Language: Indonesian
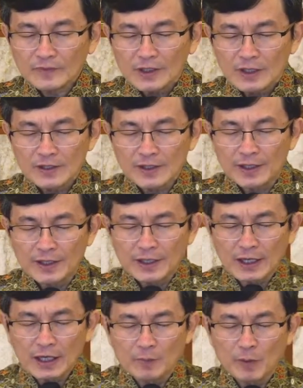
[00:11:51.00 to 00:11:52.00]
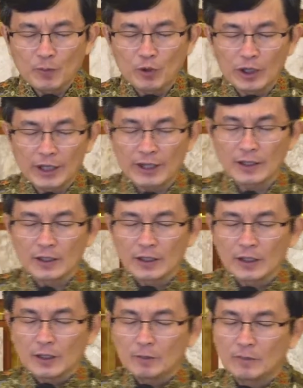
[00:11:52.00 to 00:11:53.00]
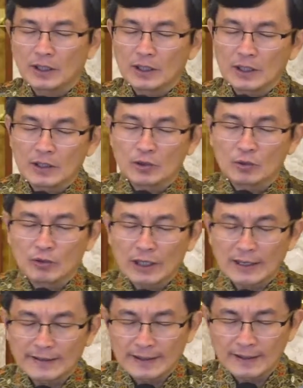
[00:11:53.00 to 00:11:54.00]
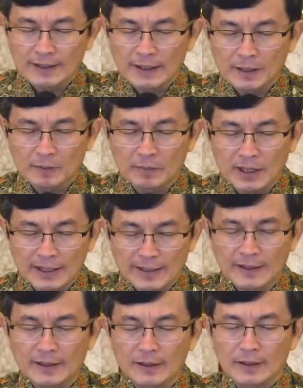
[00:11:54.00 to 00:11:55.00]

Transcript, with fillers: sehingga kami boleh merenungkannya dengan baik.